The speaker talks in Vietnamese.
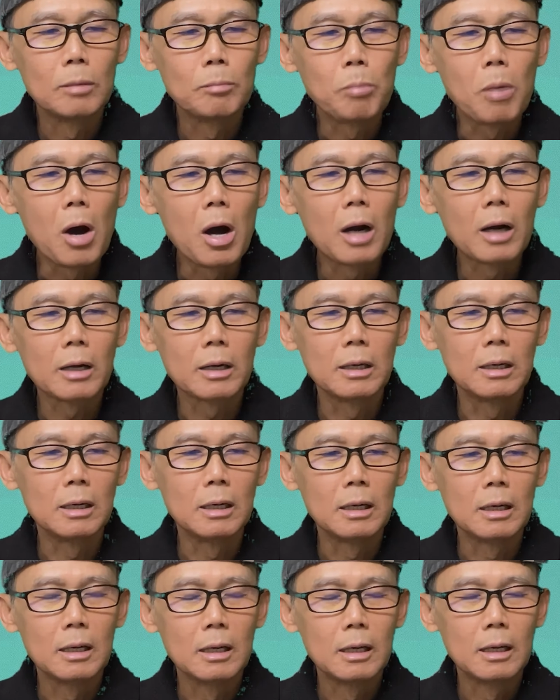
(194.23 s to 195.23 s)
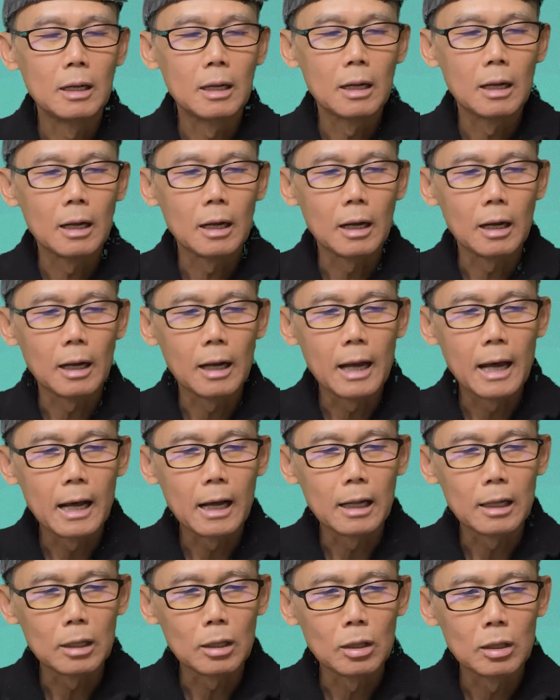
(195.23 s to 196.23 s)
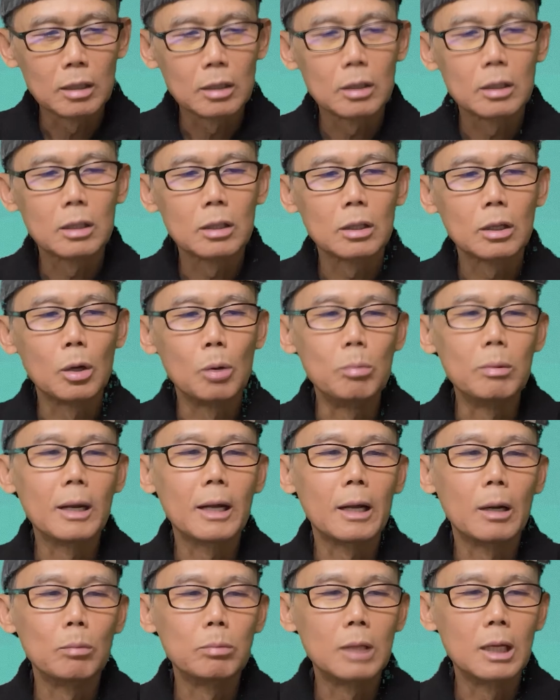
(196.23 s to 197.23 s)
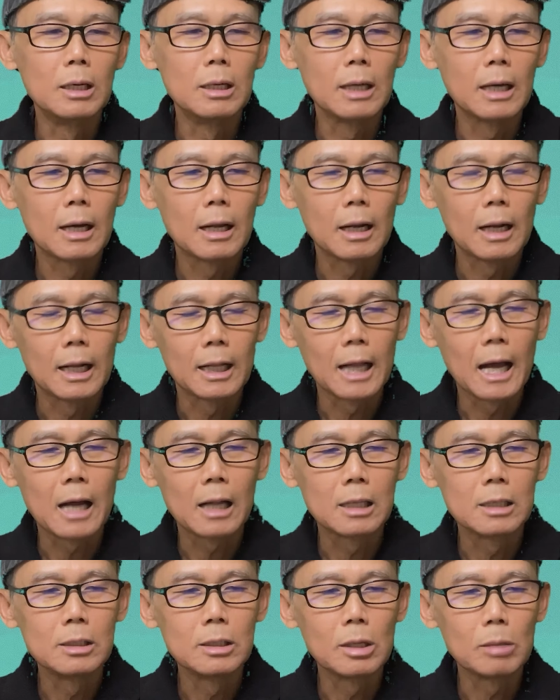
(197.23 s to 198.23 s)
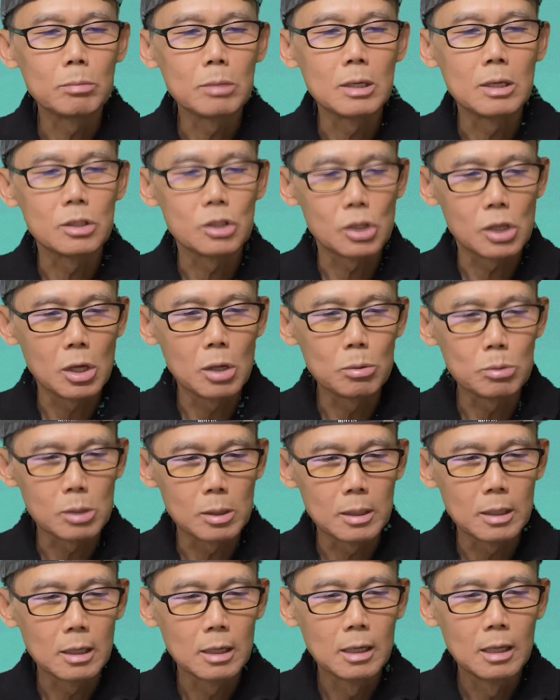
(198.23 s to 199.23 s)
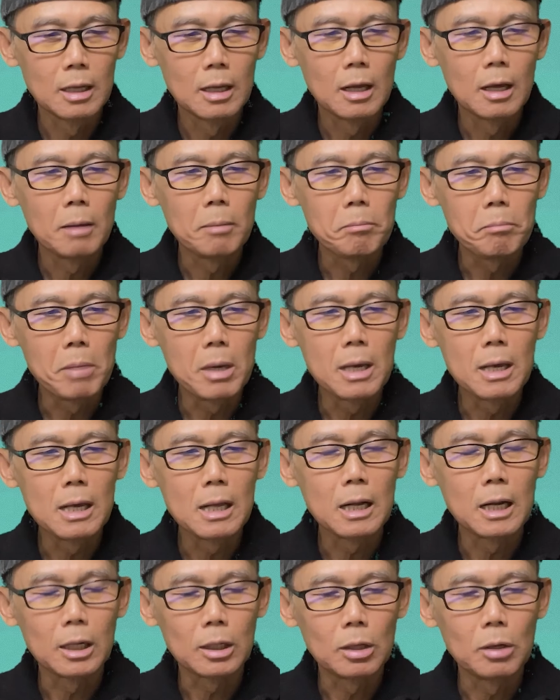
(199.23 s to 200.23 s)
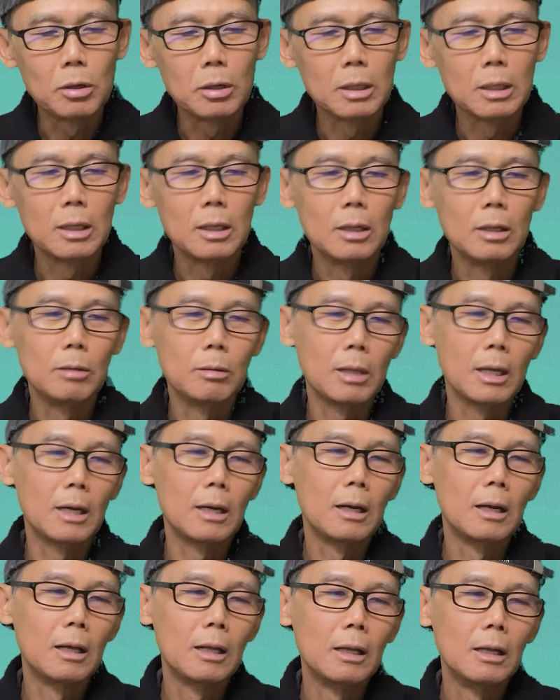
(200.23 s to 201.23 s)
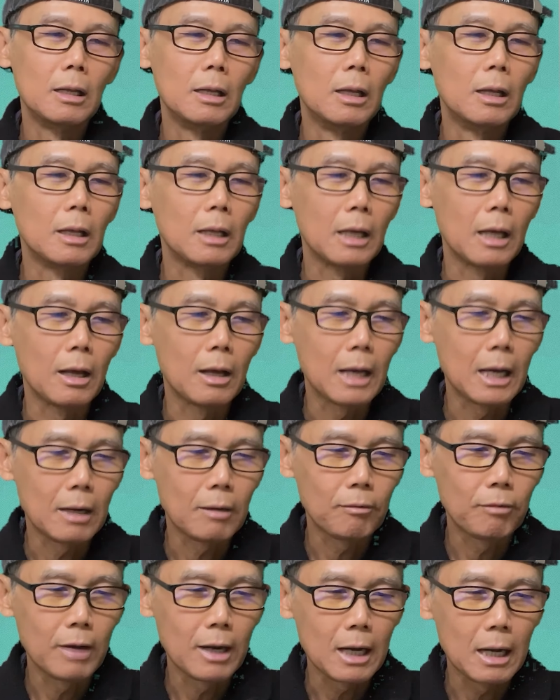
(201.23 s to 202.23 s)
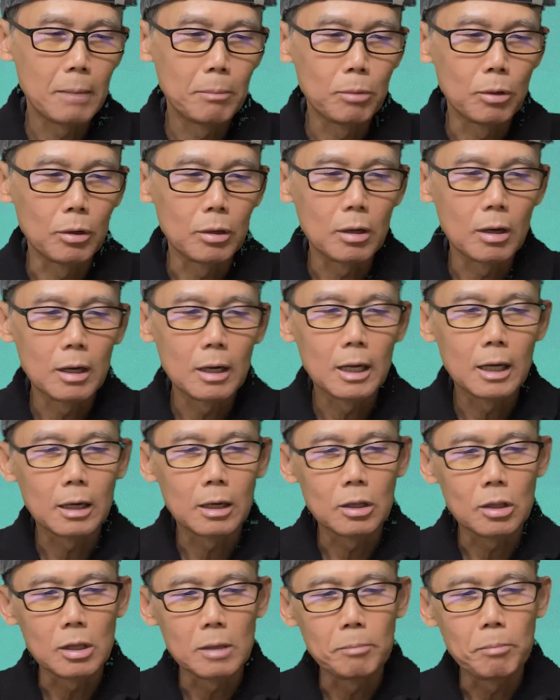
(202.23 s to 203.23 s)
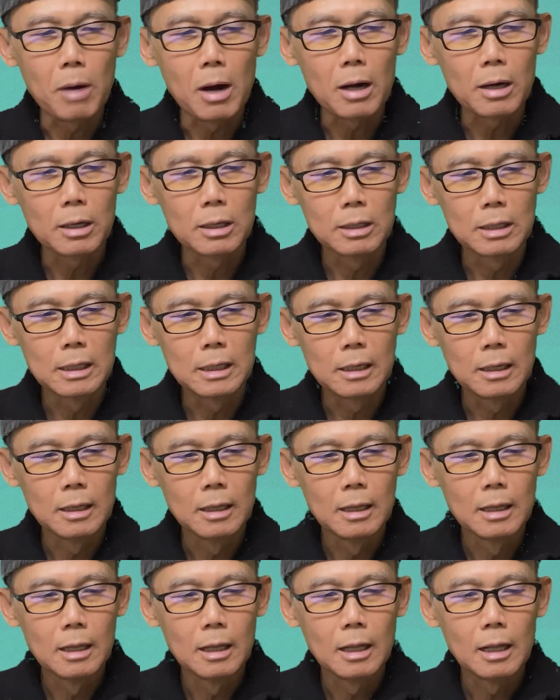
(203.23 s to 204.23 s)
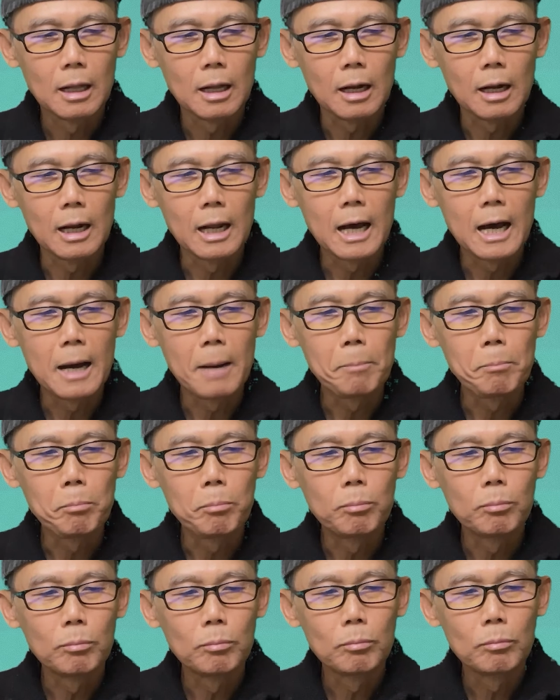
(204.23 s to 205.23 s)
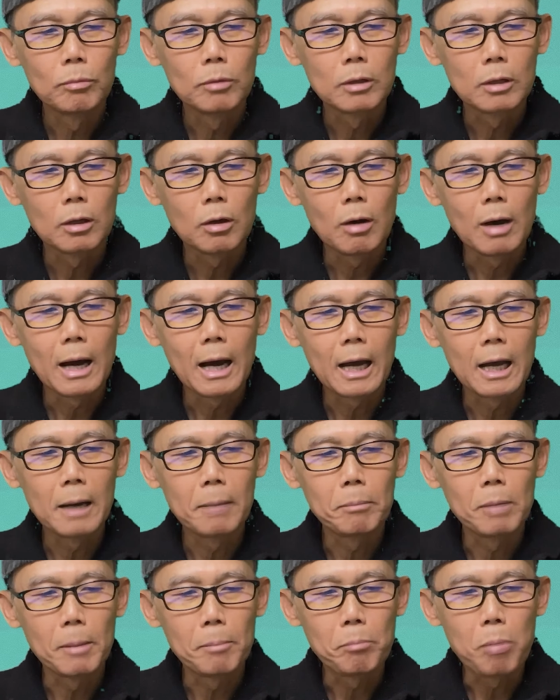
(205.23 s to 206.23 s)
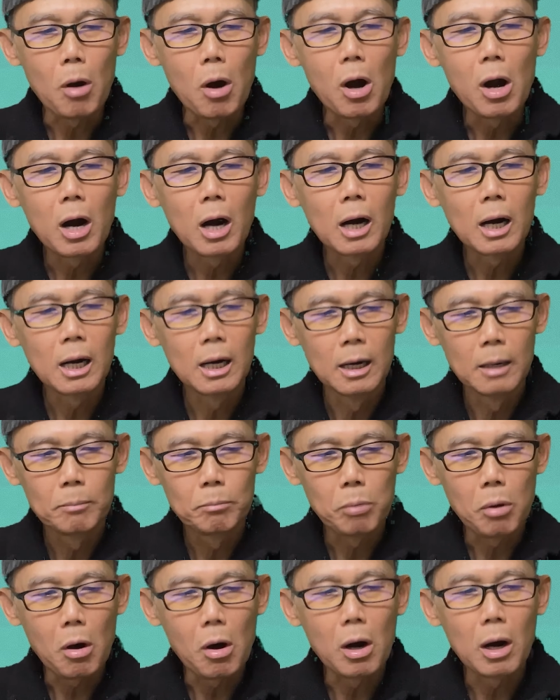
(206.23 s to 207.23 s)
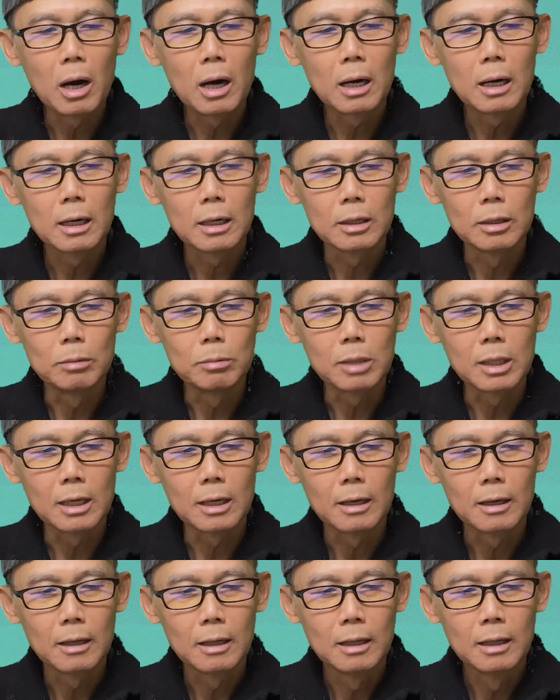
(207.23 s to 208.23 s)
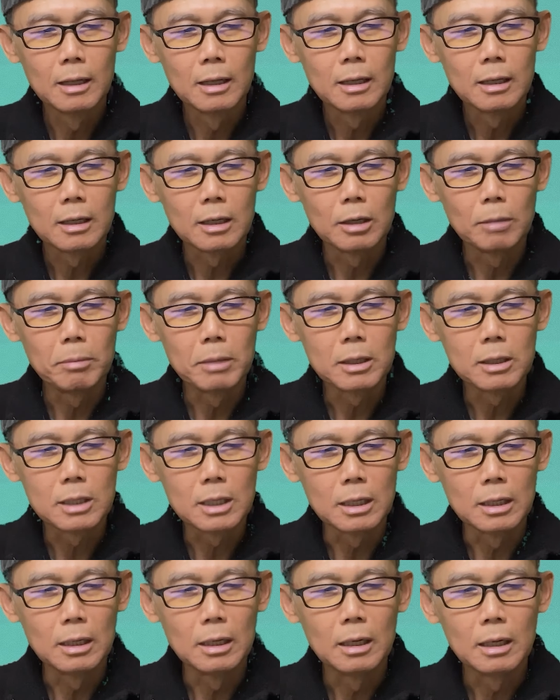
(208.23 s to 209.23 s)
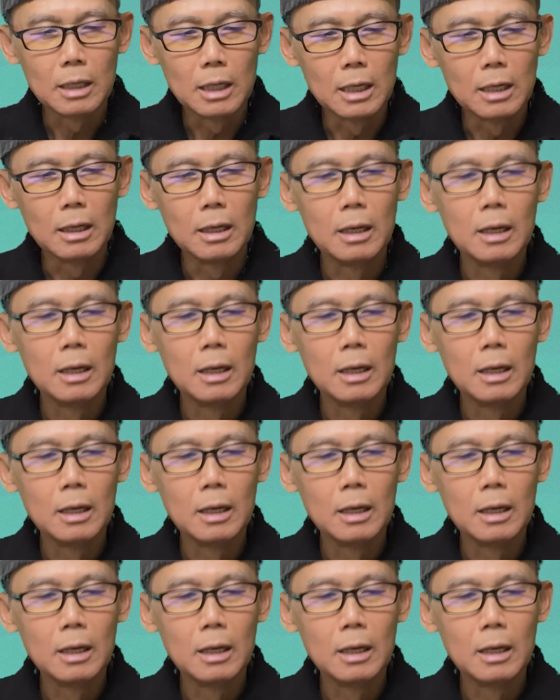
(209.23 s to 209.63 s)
pardon là cũng là động từ nha, là tha thứ giống như excuse. Me là tôi, được chưa? Cái cách phát âm của nó là cái chữ pardon đó, là có hai âm là par, par, đúng chưa? Đối với đình, đình.